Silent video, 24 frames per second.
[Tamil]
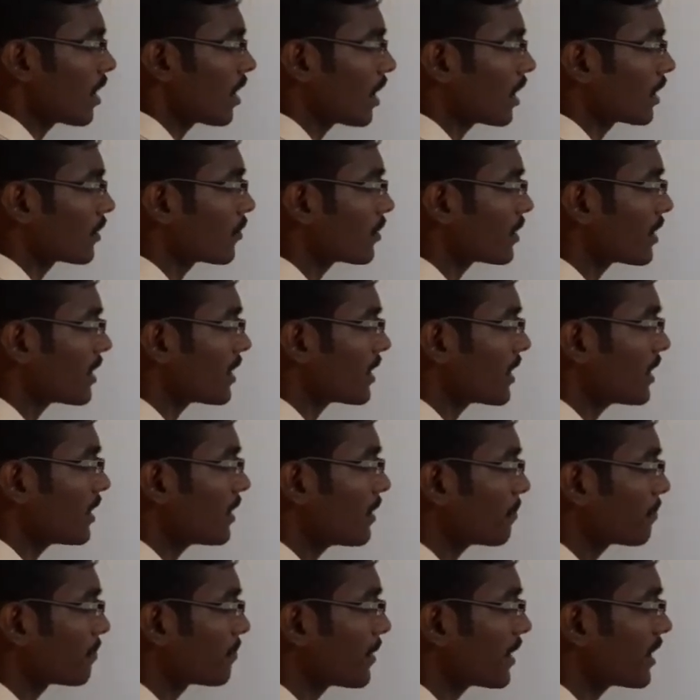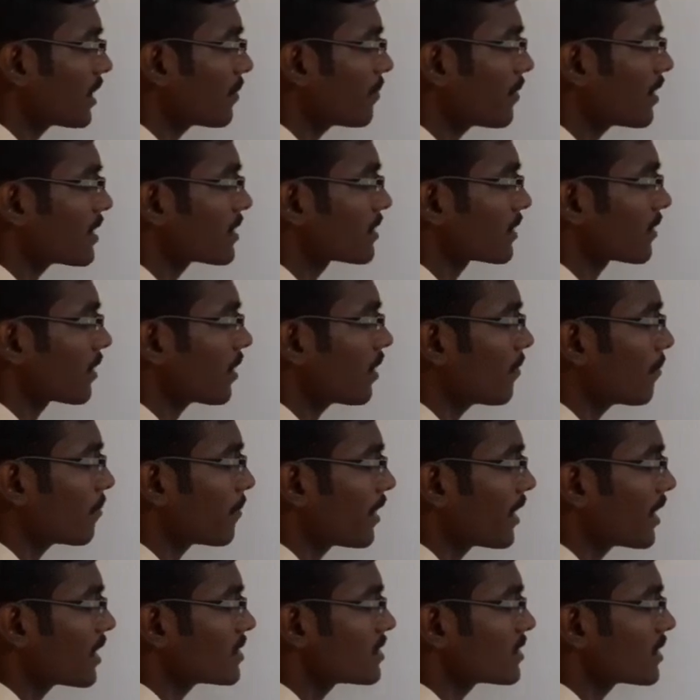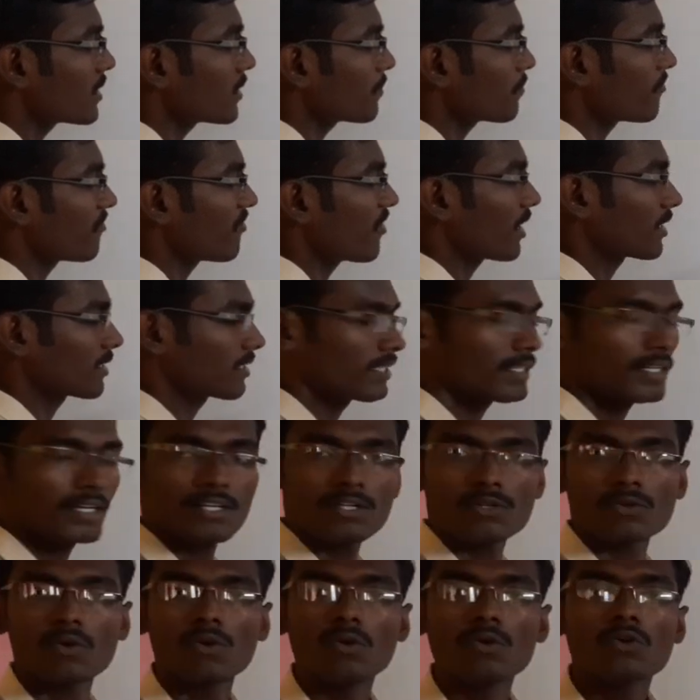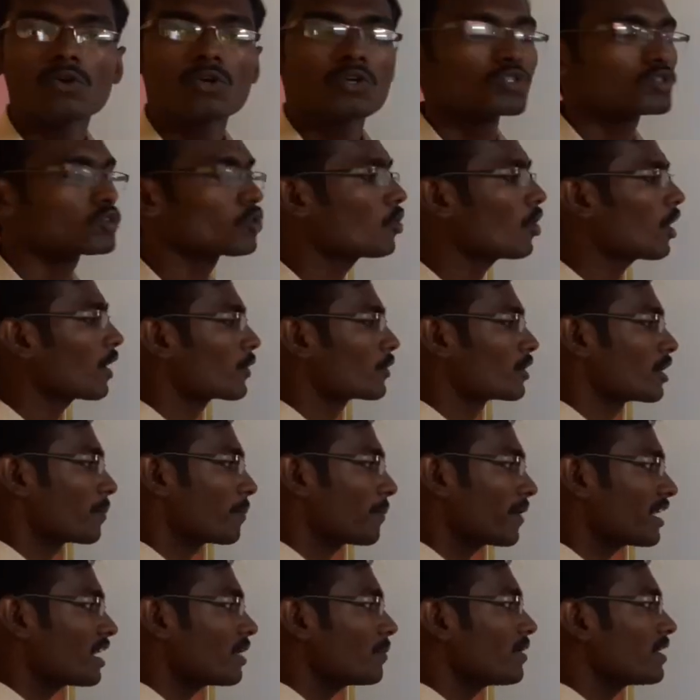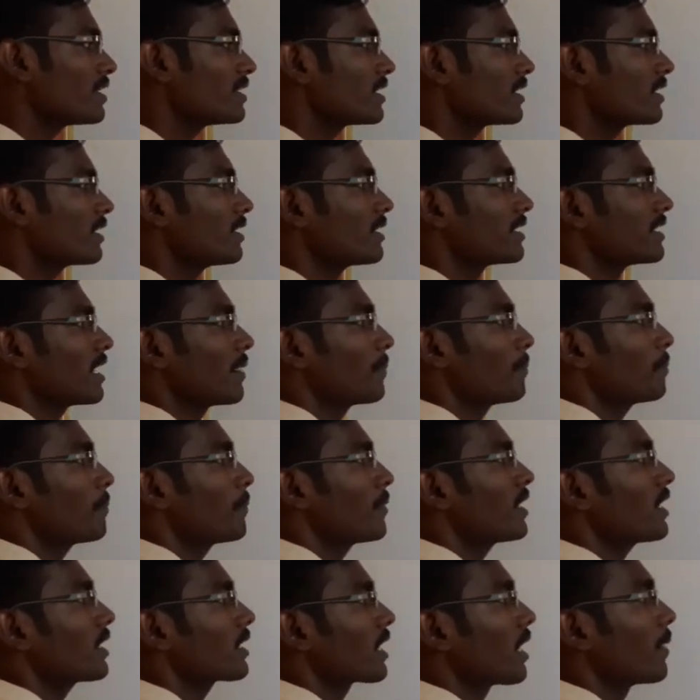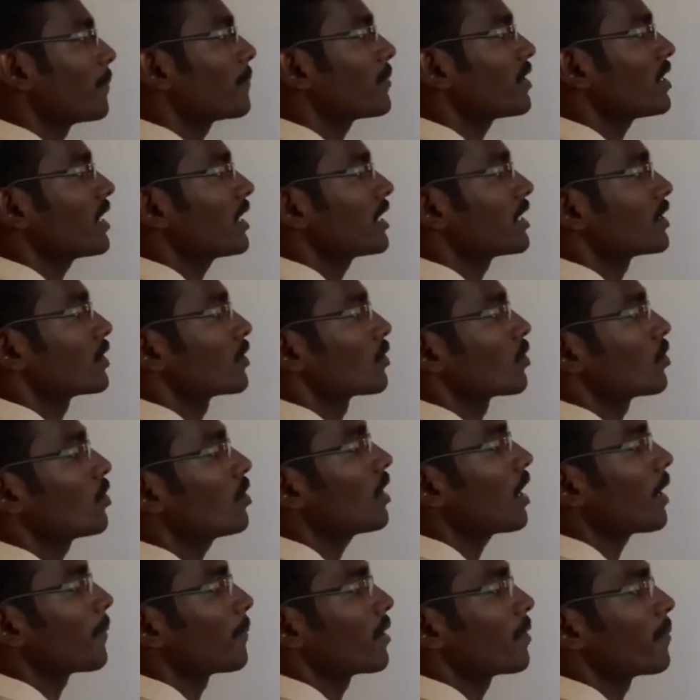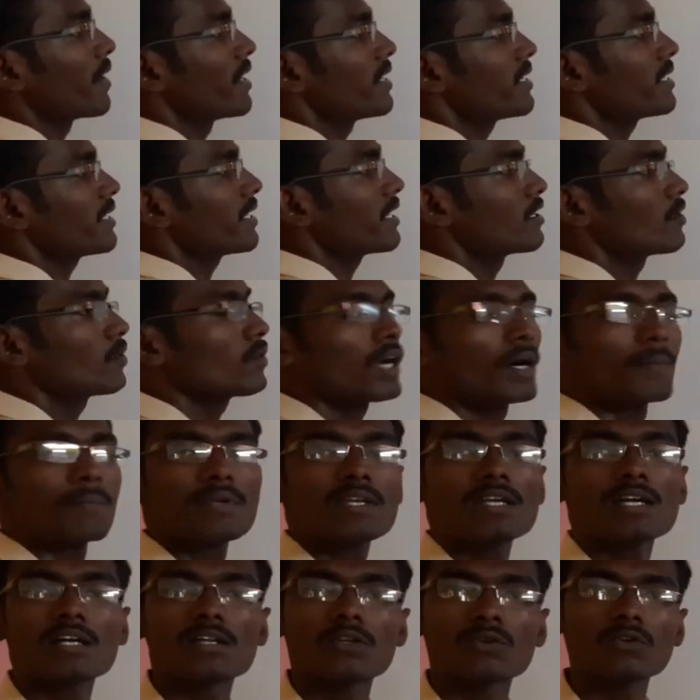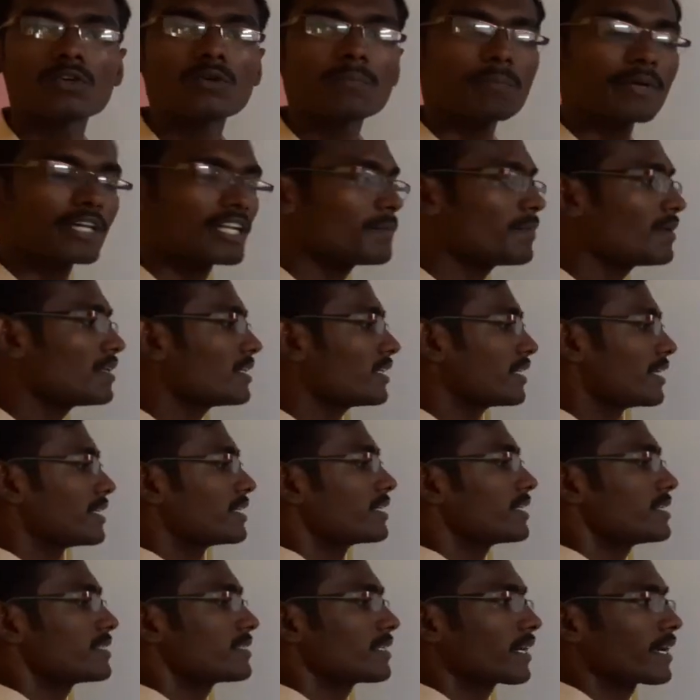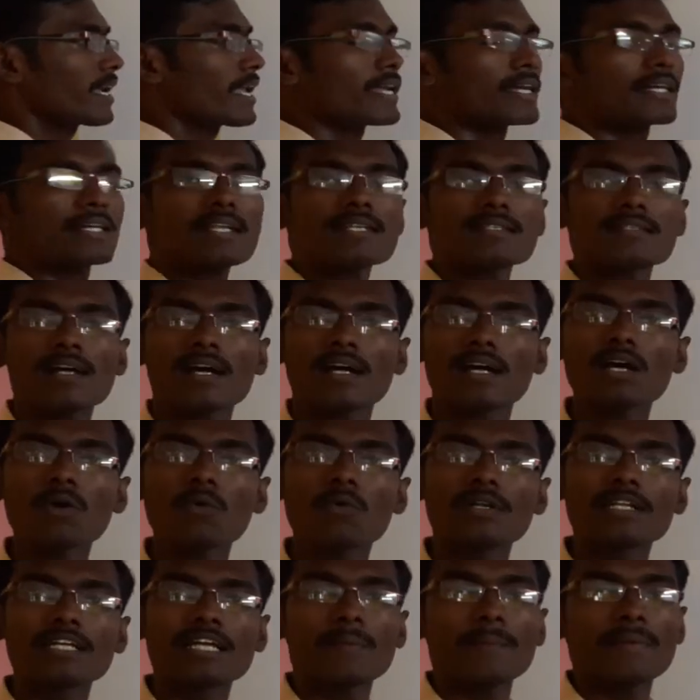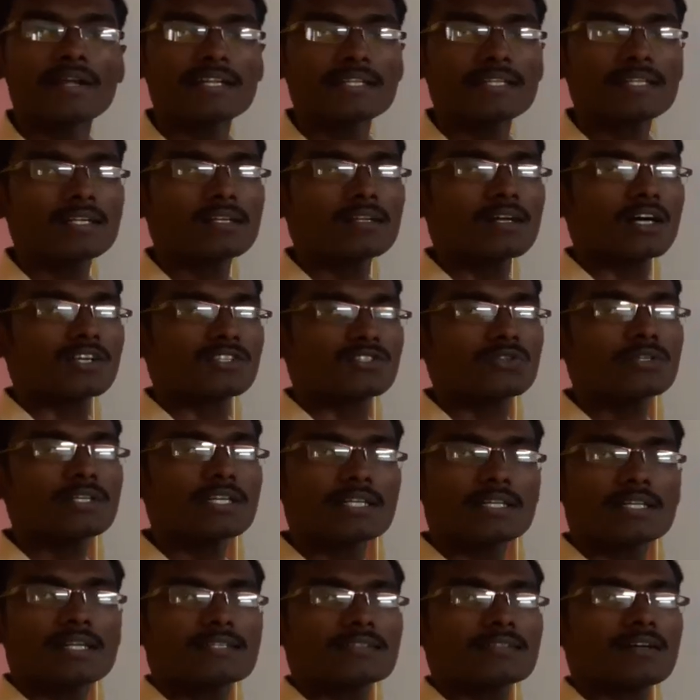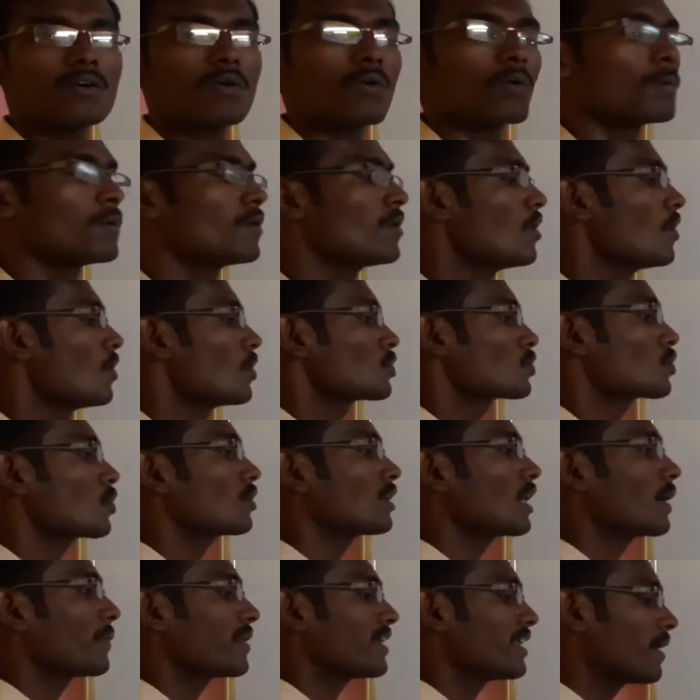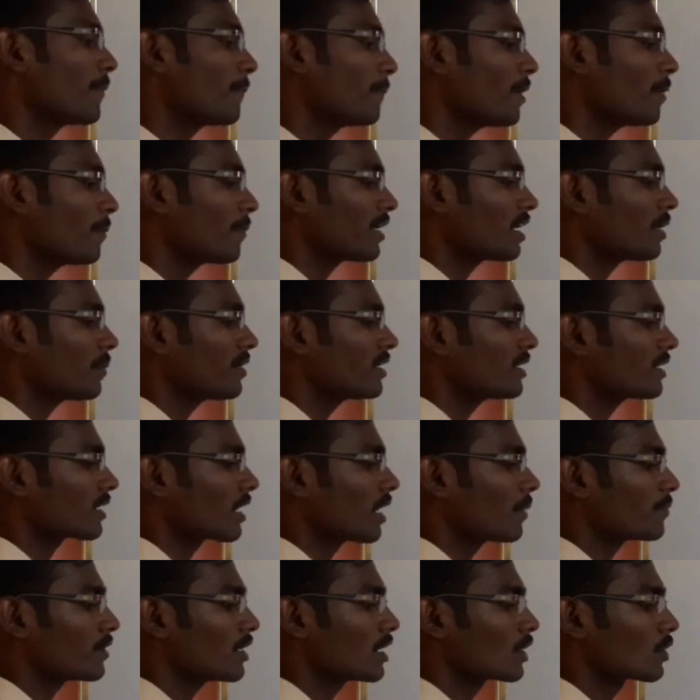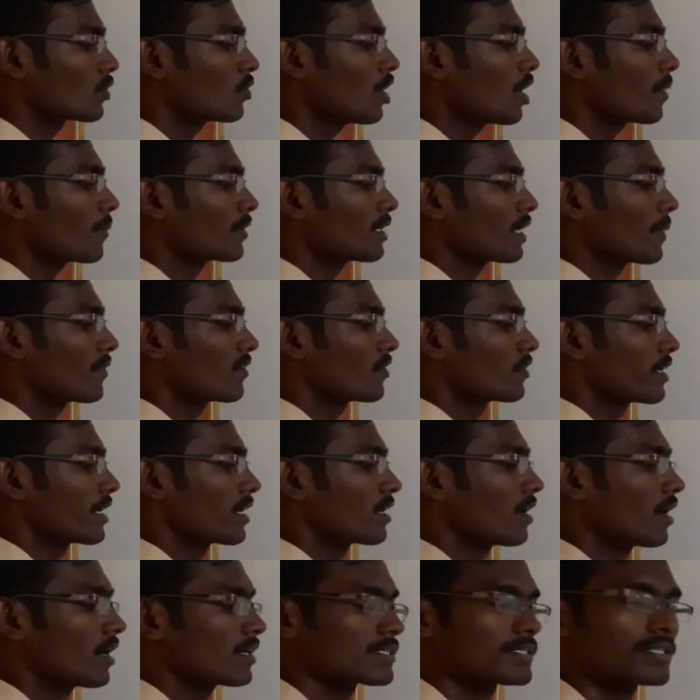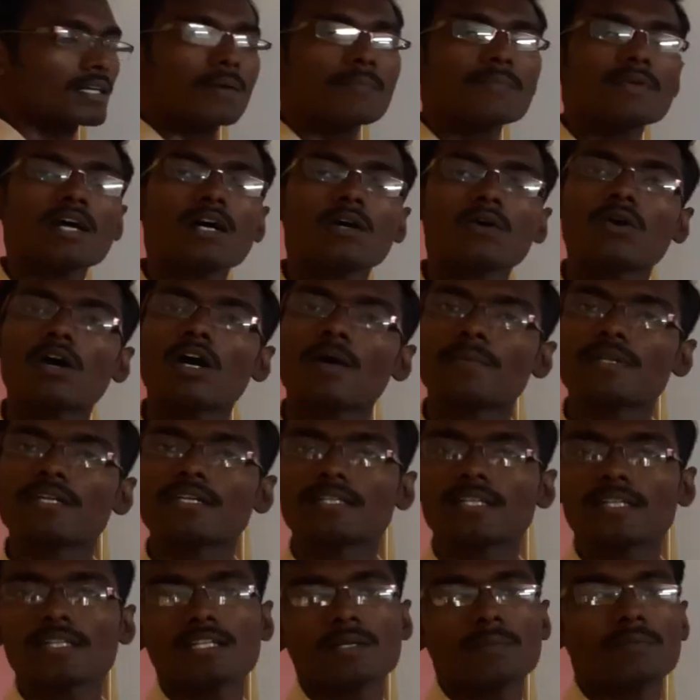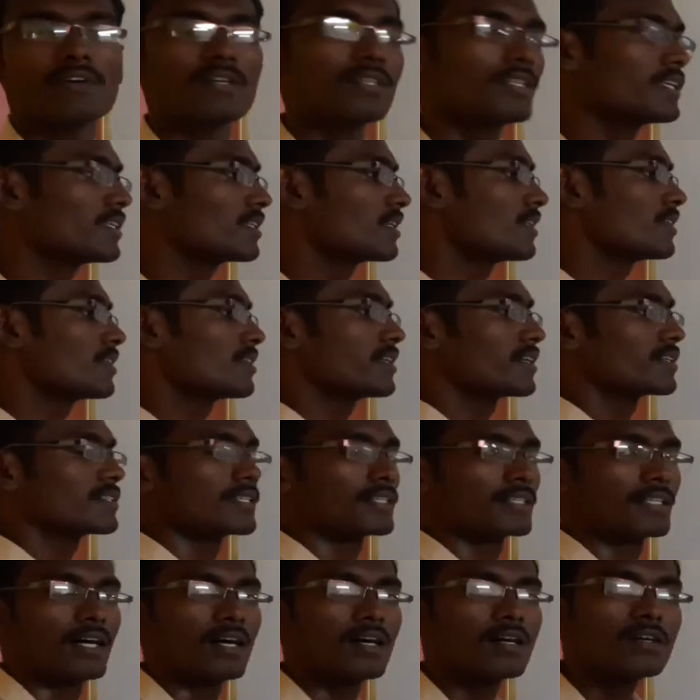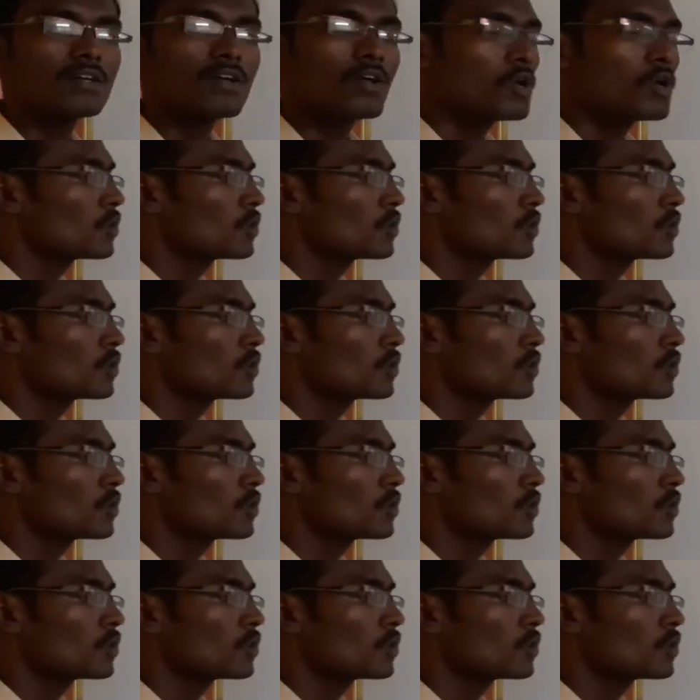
அதோடைய பெரிமீட்டர் தான் மேஜர் ஃபேக்டராக இருக்கும் ஸோ அதோடைய பெரிமீட்டர் எப்போ கம்மியாக இருக்கோ அப்போ மெட்டீரியலும் கம்மியாக இருக்கும் பெரிமீட்டர் இன்க்ரீஸ் ஆக இன்க்ரீஸ் ஆக உங்களுக்கு மெட்டீரியல் காஸ்ட்டும் இன்க்ரீஸ் ஆகும் ஸோ நம்ம எப்போ பெரிமீட்டர் கம்மியாக இருக்கோ அப்போ நம்மளுடைய காஸ்ட் கம்மியாகும் அப்படிங்கிறத நம்ம வந்து வந்து தெரிஞ்சுக்கலாம்